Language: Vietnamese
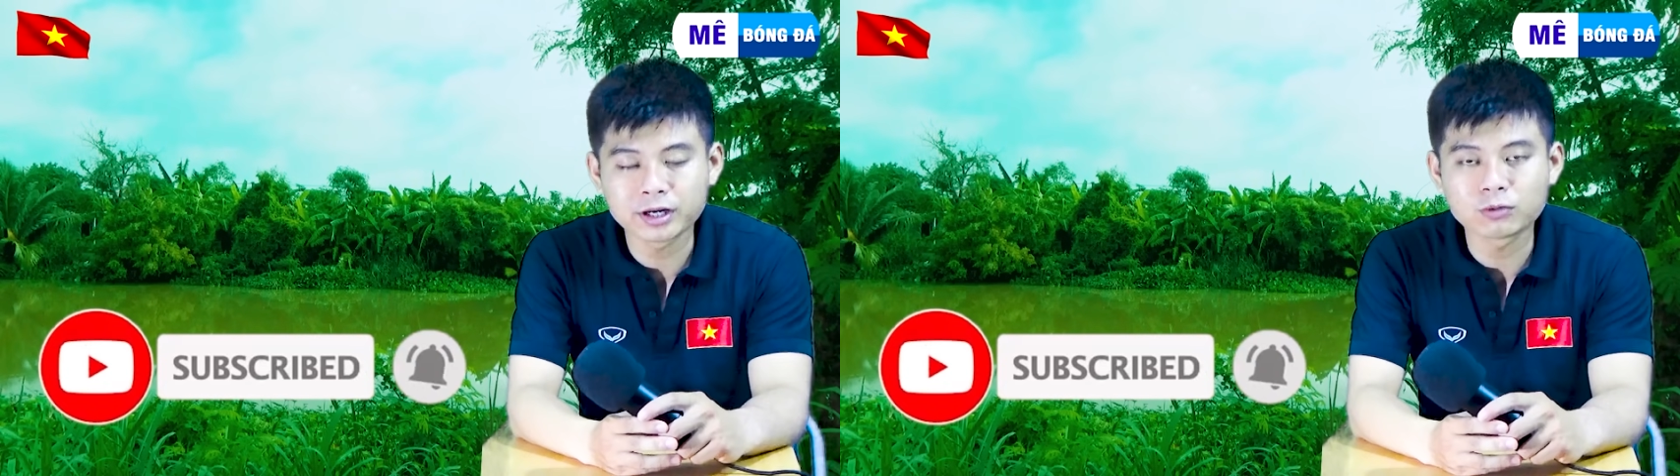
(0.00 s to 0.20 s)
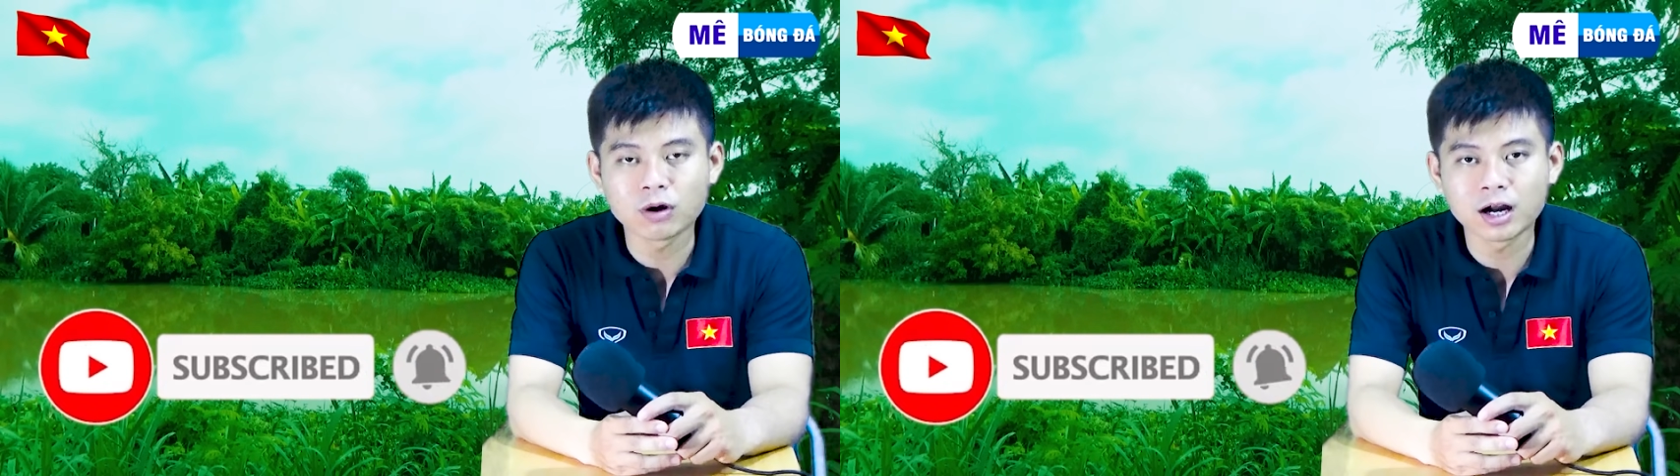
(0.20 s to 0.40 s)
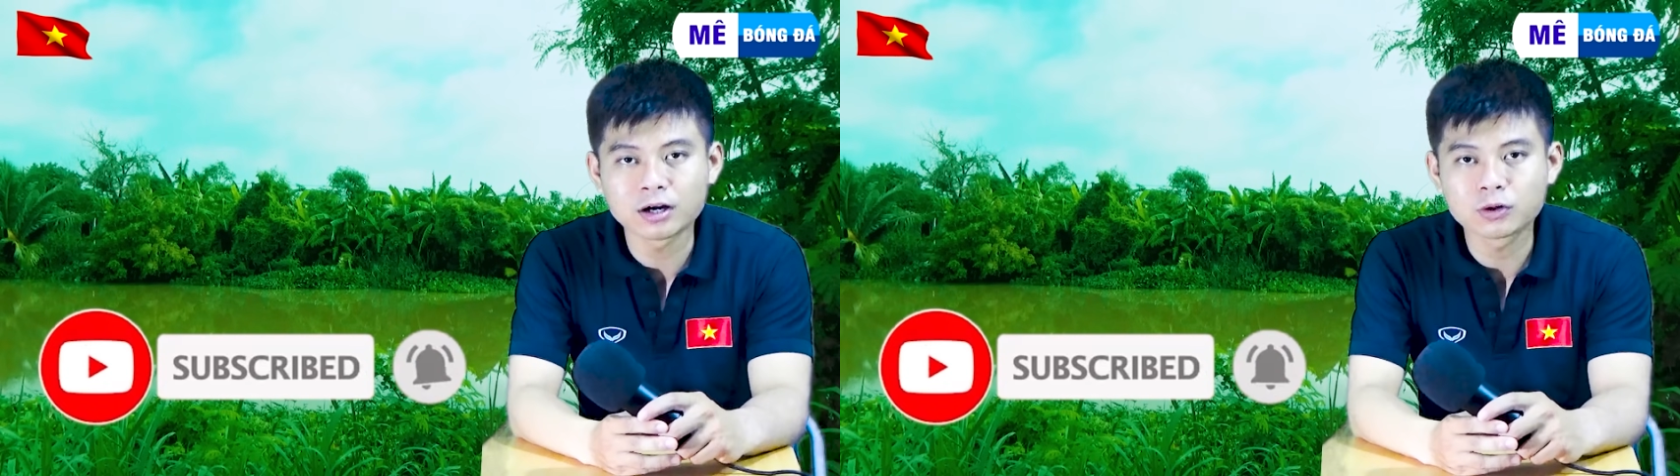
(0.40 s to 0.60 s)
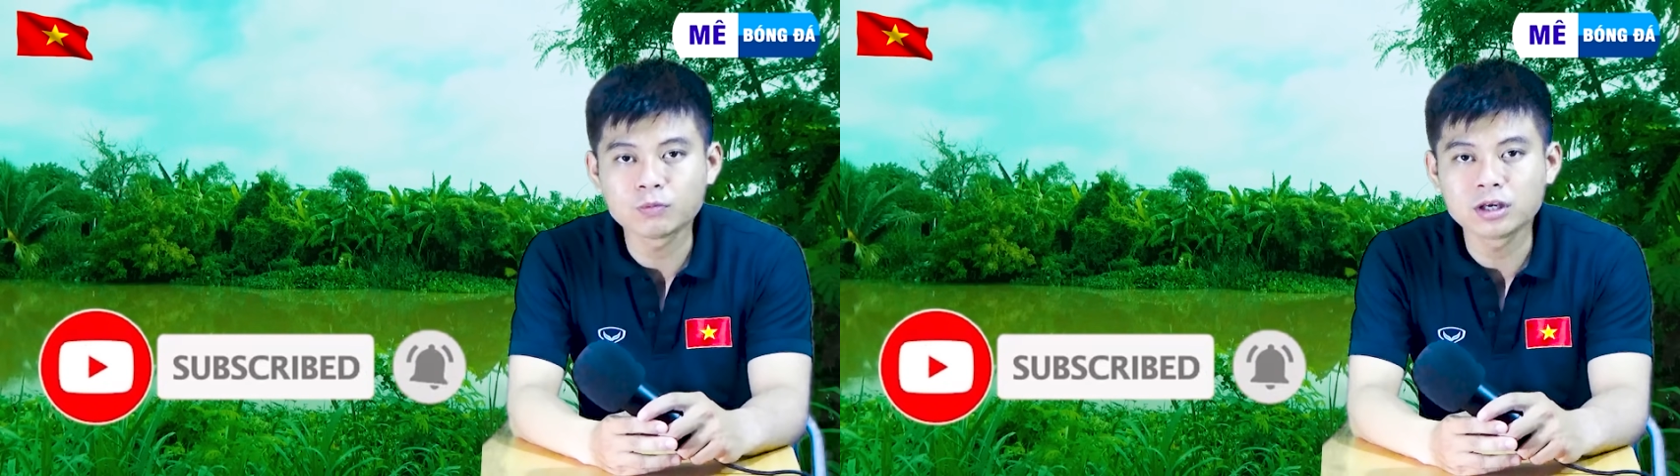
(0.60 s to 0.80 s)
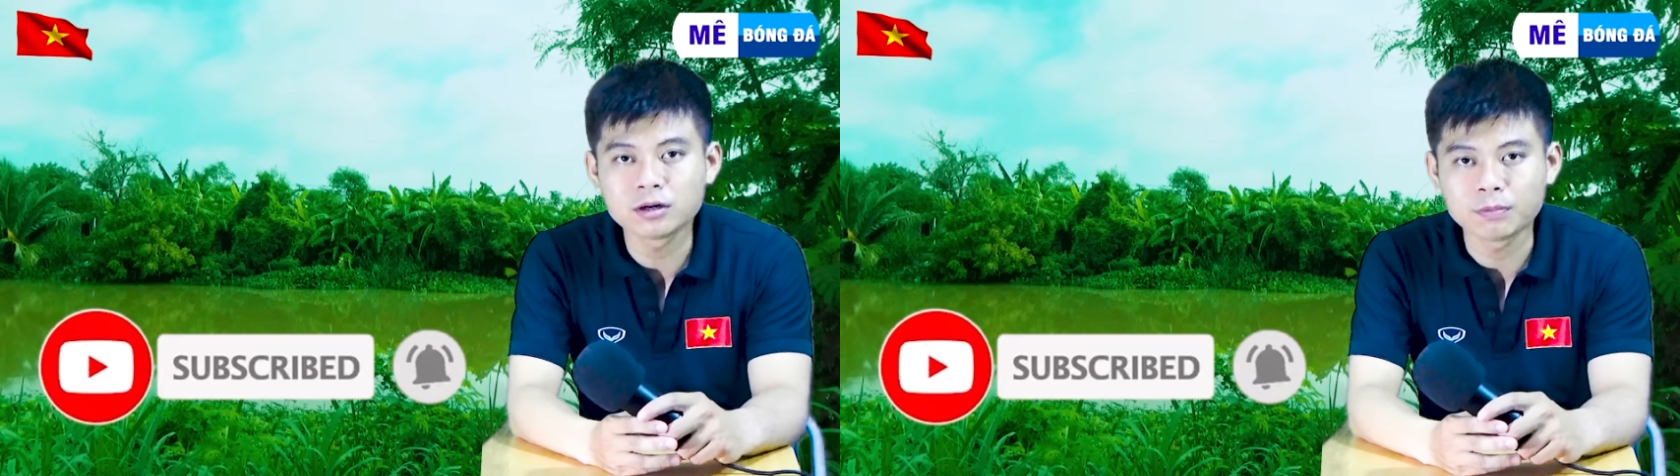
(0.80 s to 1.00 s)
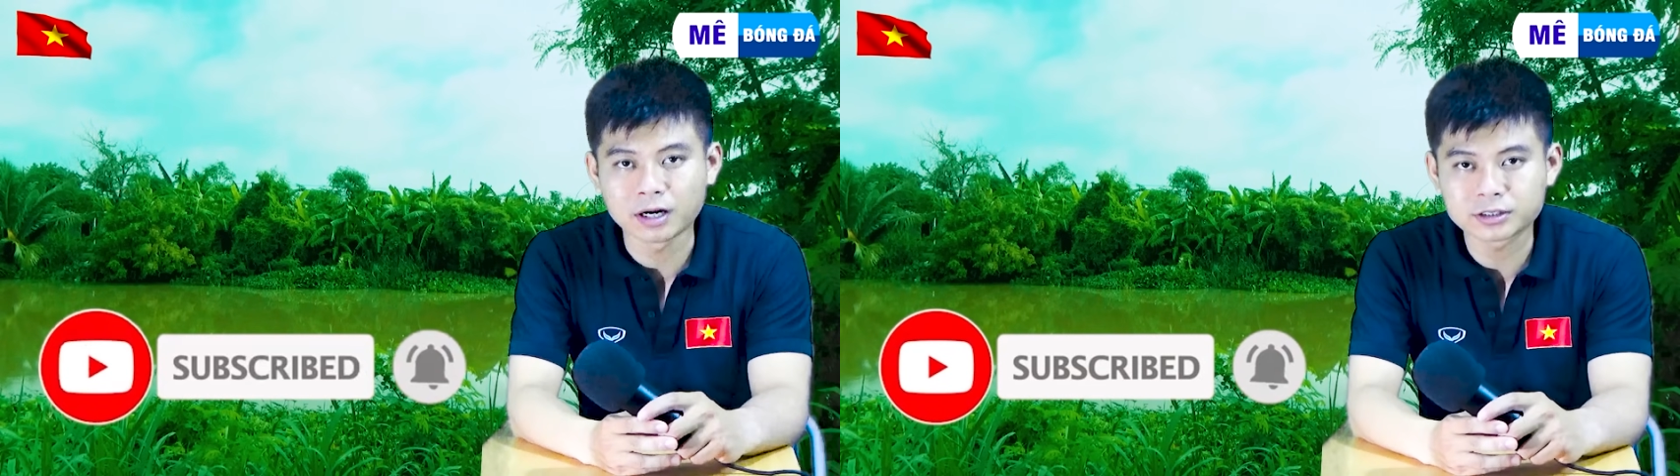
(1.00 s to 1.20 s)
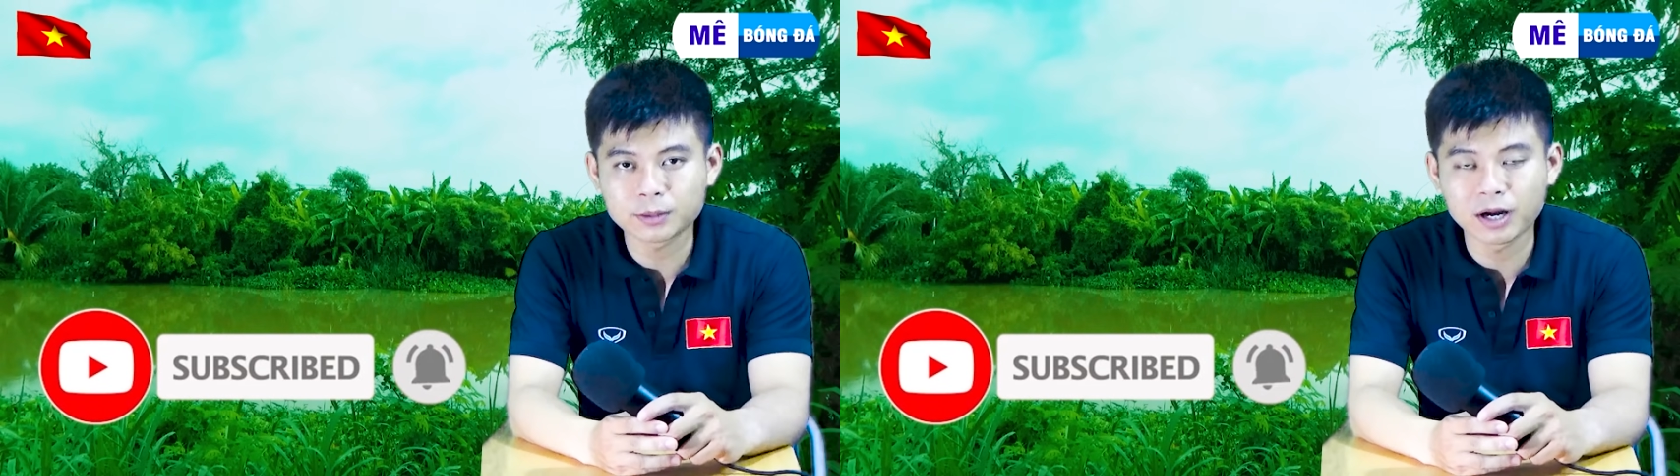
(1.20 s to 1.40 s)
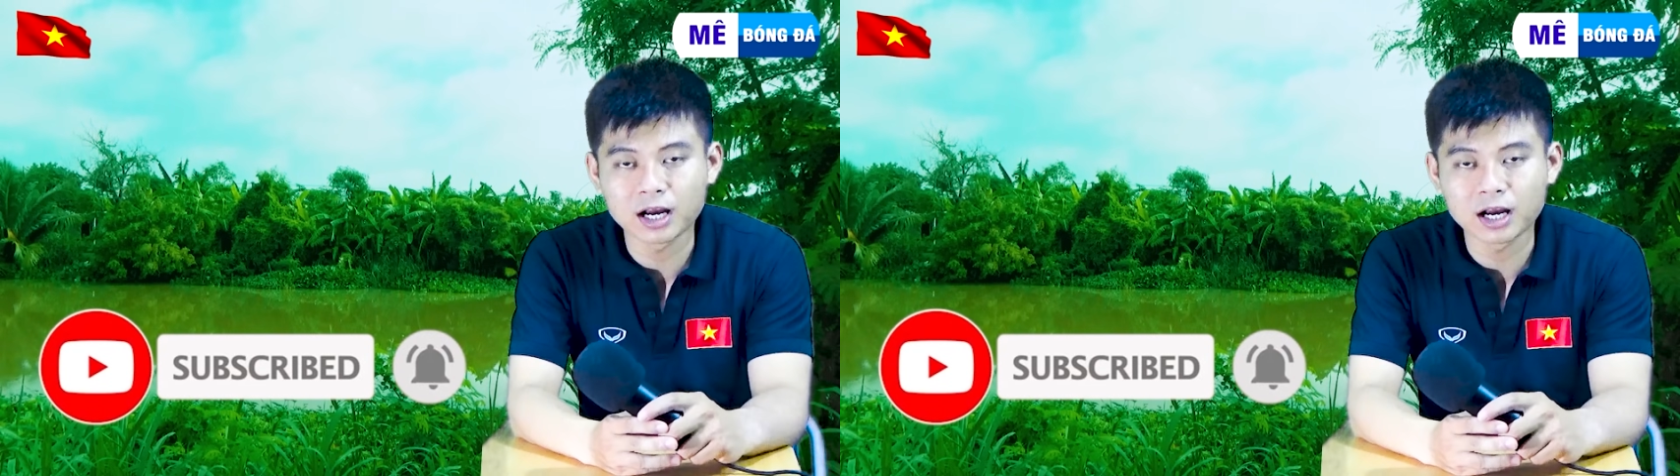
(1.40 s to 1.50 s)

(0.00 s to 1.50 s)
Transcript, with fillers: kết quả cũng như bảng xếp